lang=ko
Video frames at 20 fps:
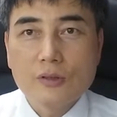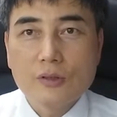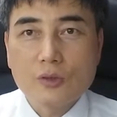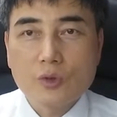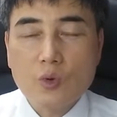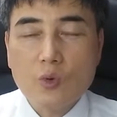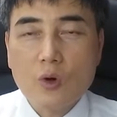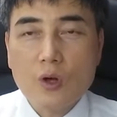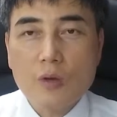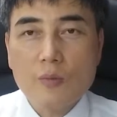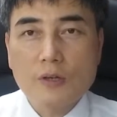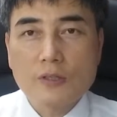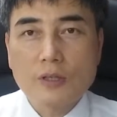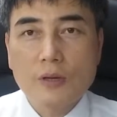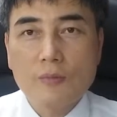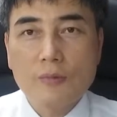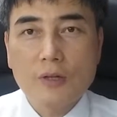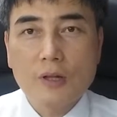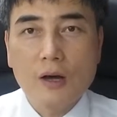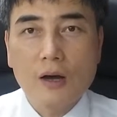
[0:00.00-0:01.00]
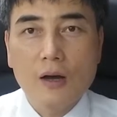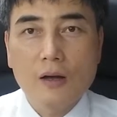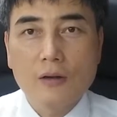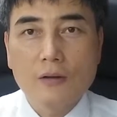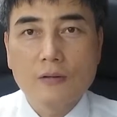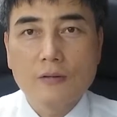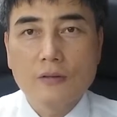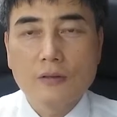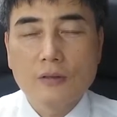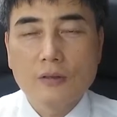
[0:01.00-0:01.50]
송강희 박사입니다.
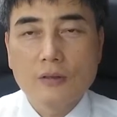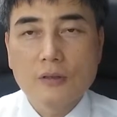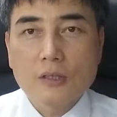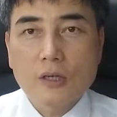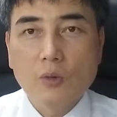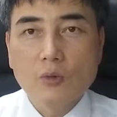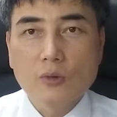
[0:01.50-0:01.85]
자,